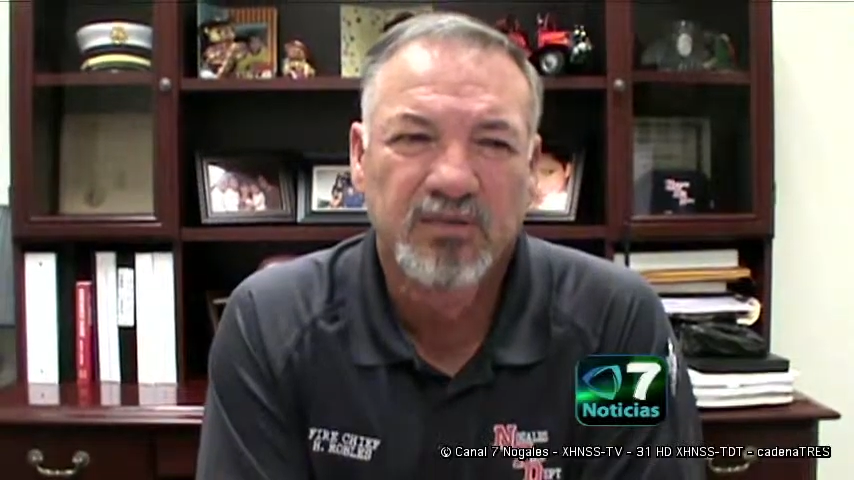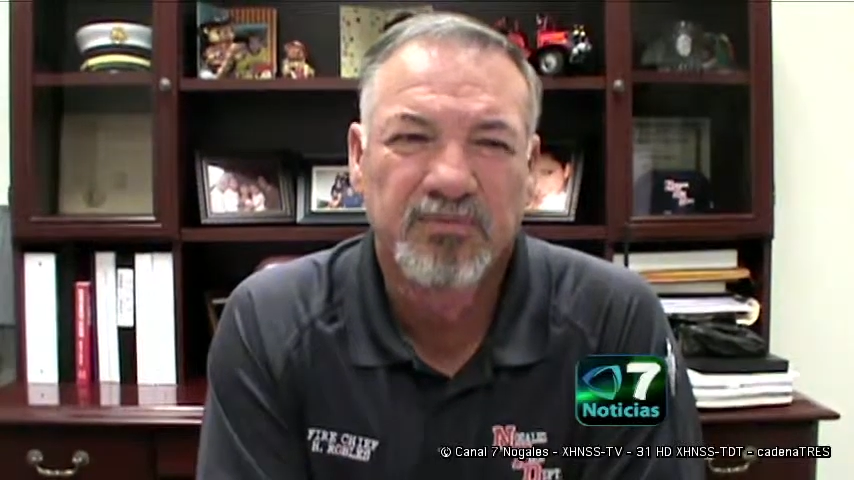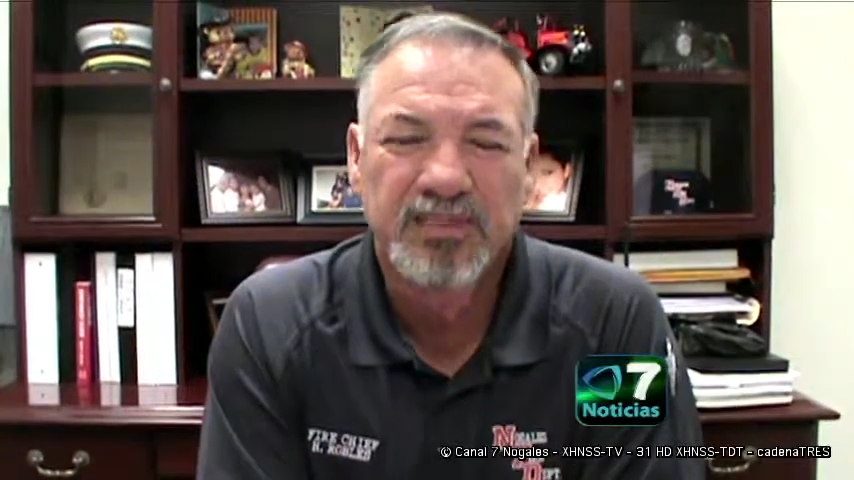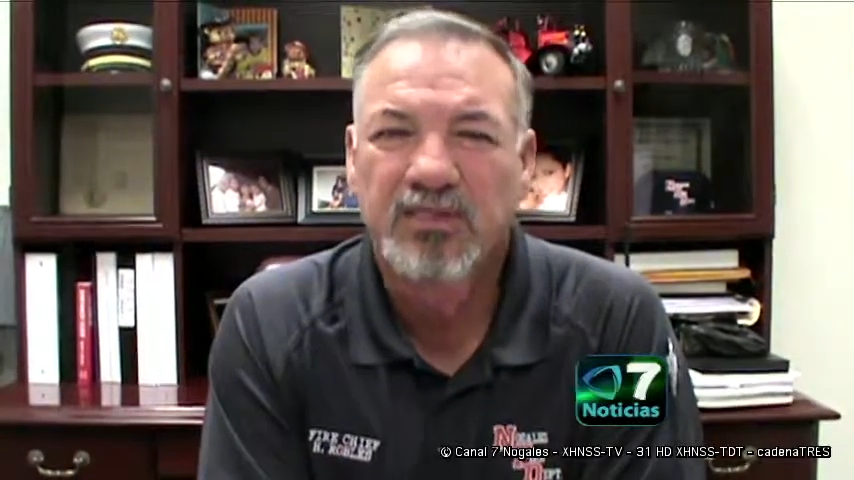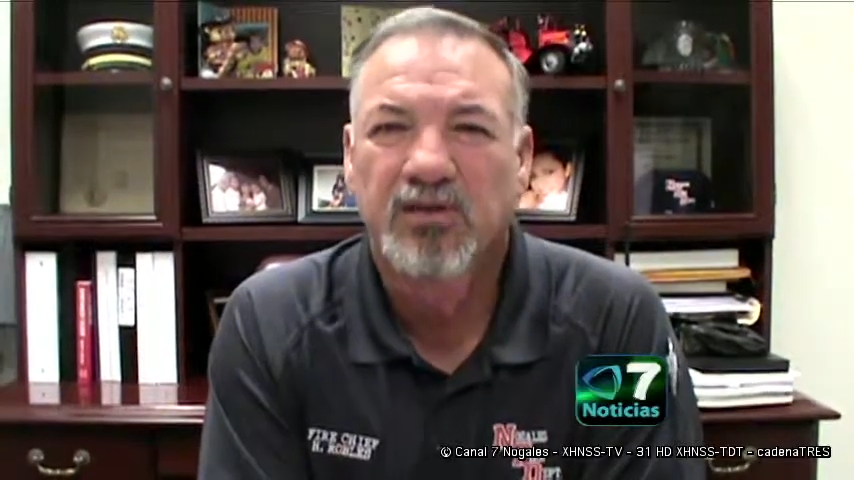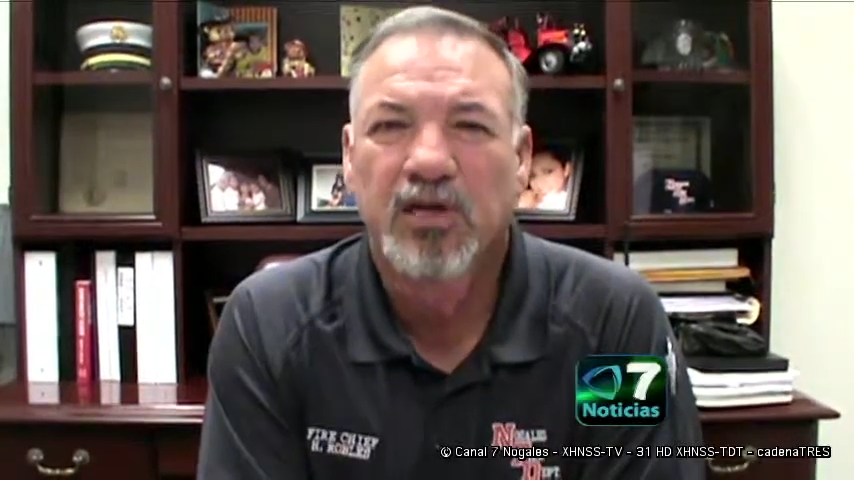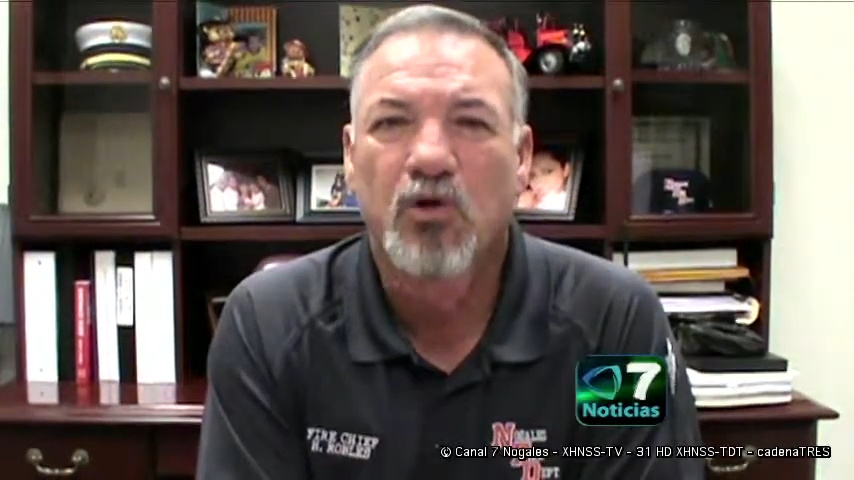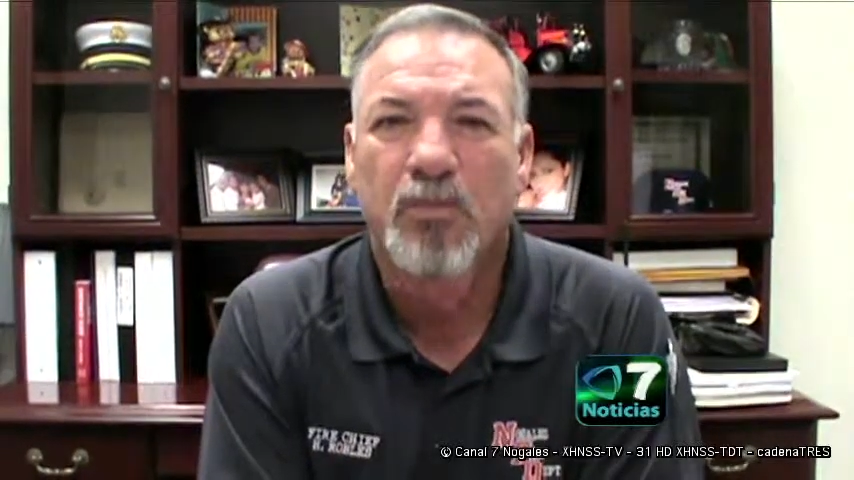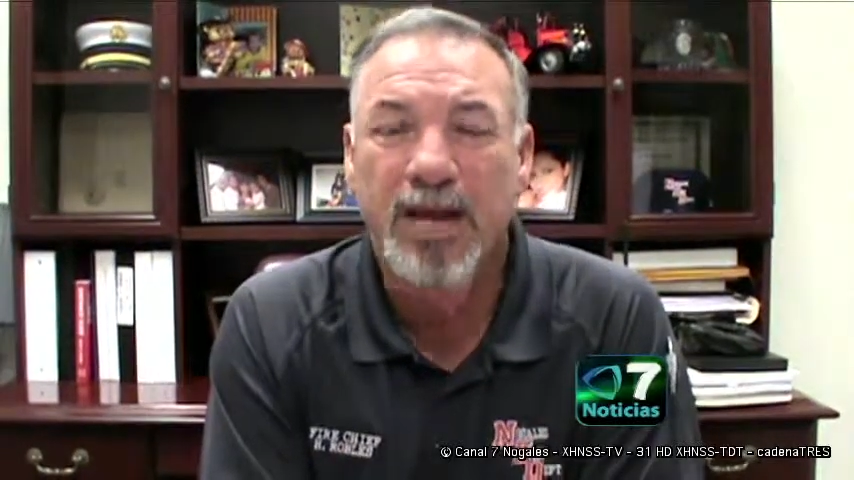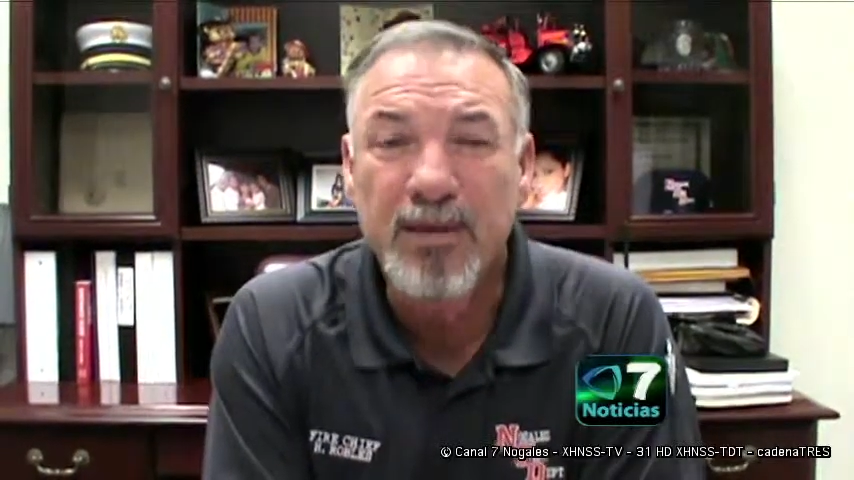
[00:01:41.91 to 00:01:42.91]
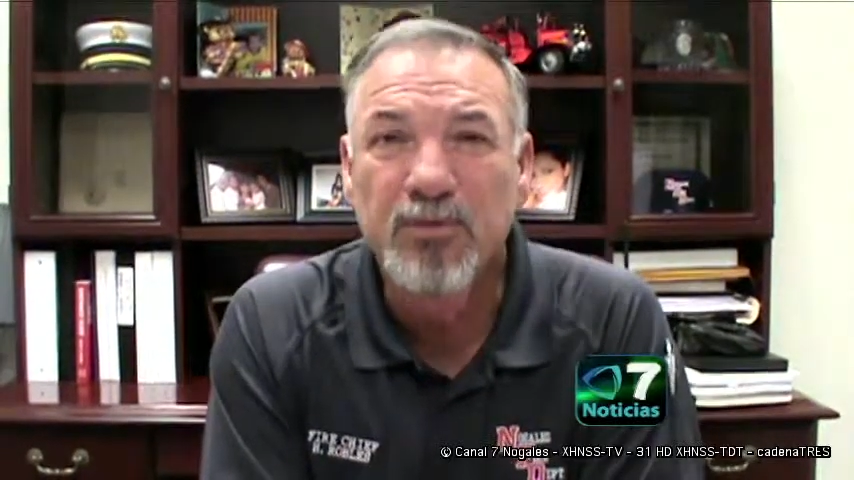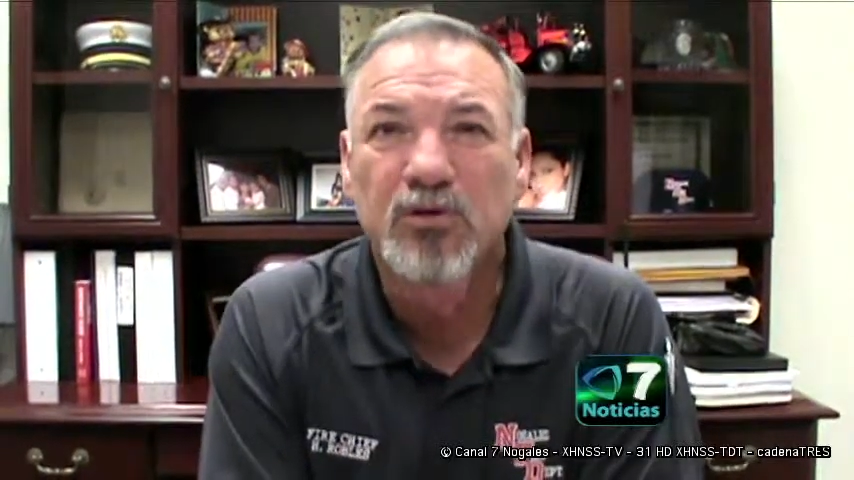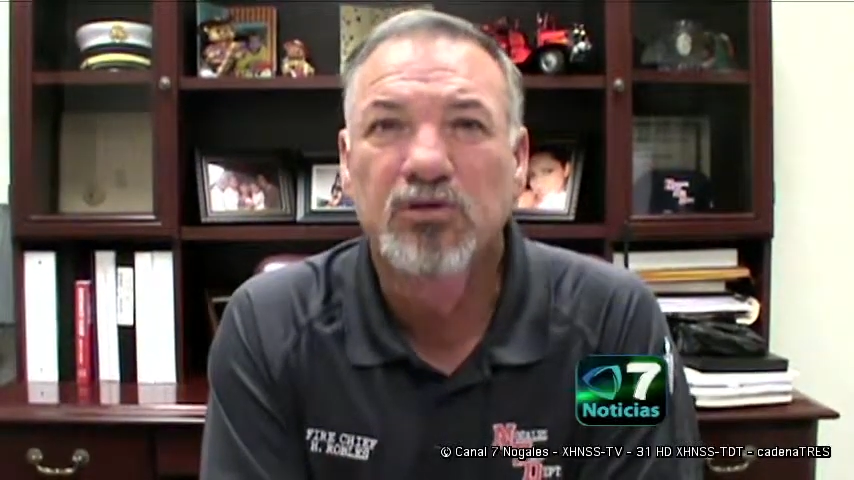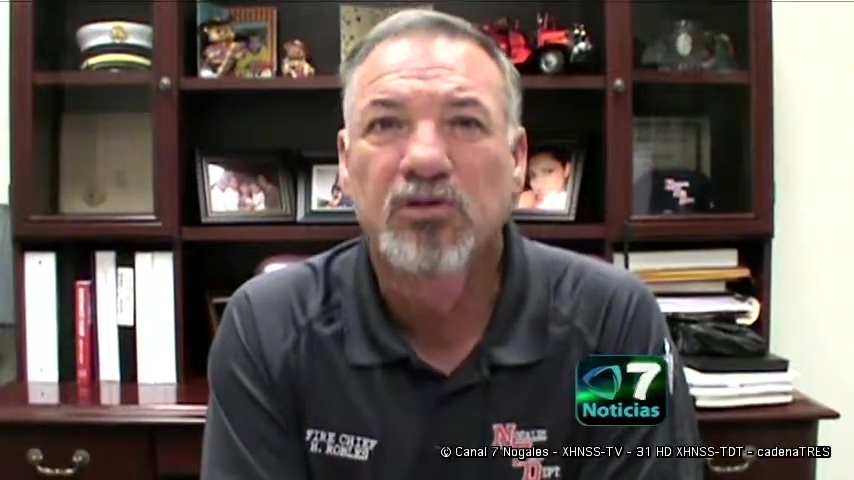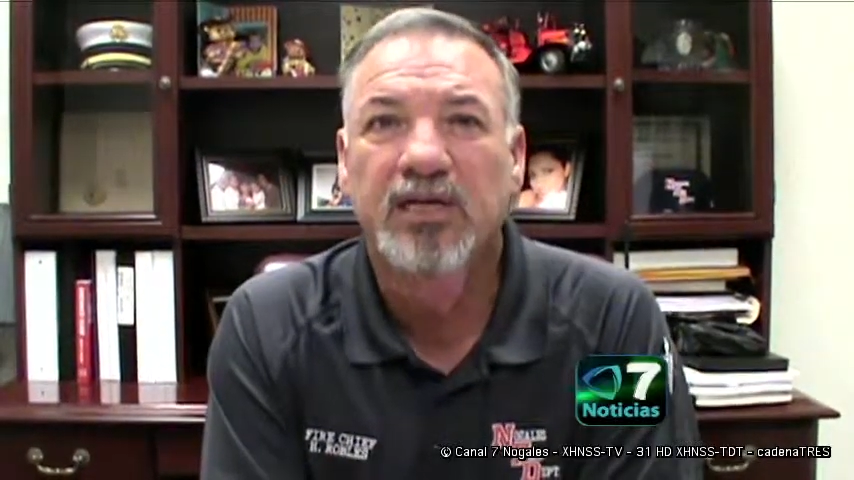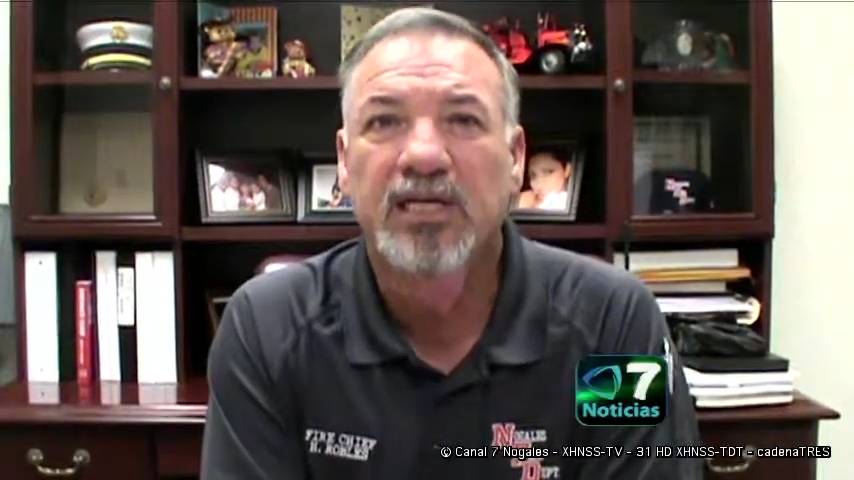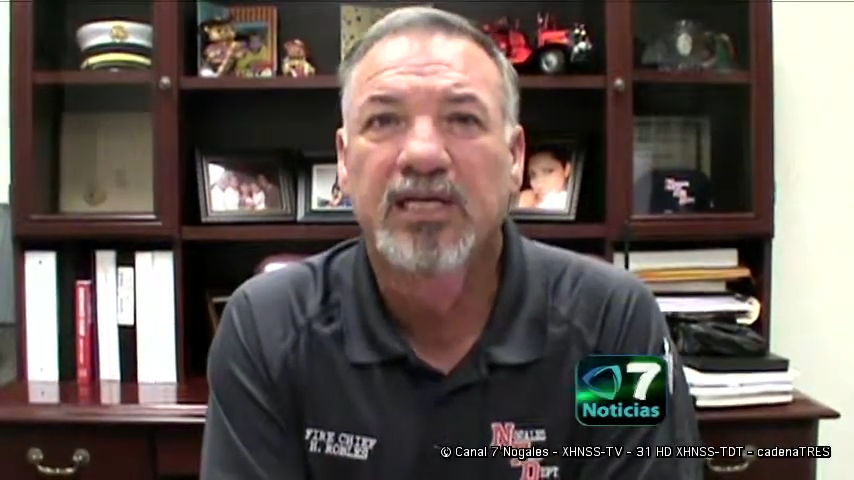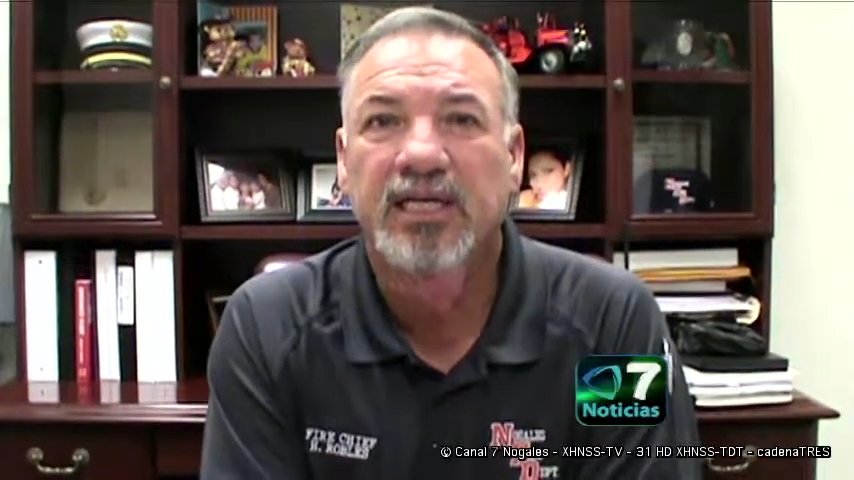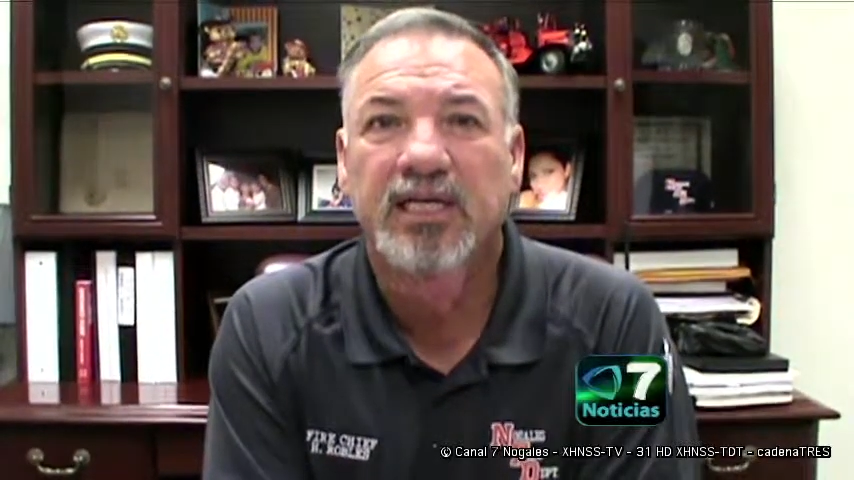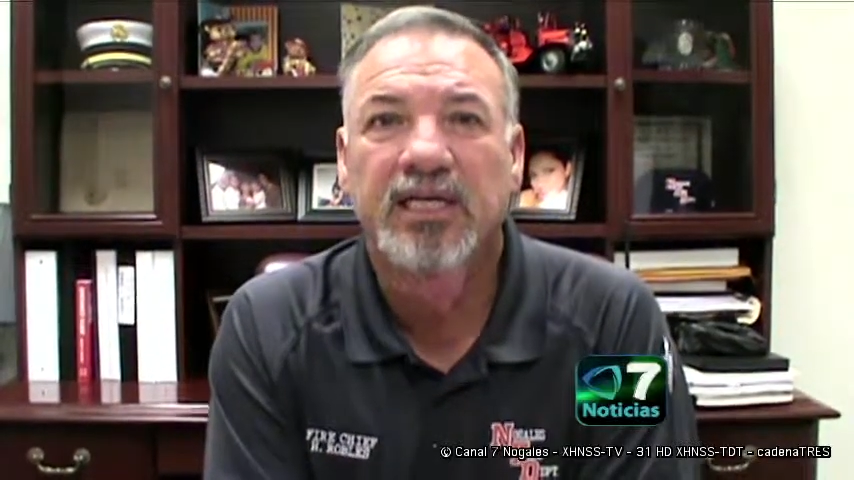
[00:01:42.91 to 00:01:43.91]
veces lo que comemos, lo
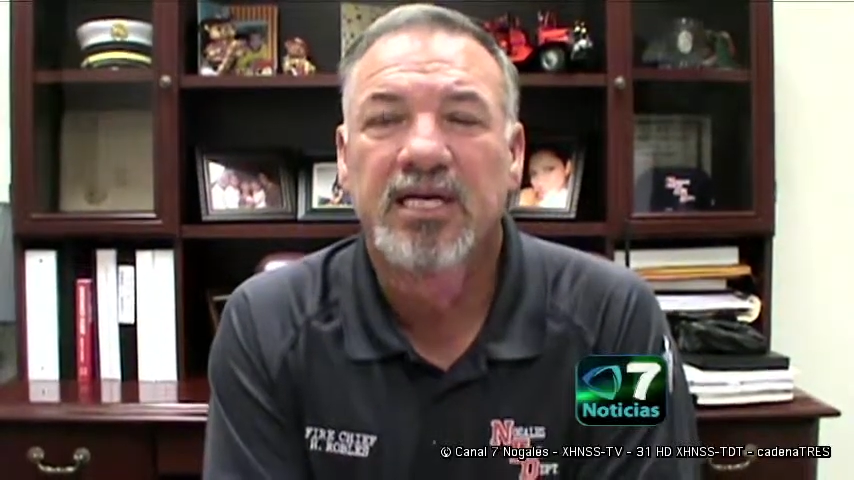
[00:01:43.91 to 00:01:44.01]
que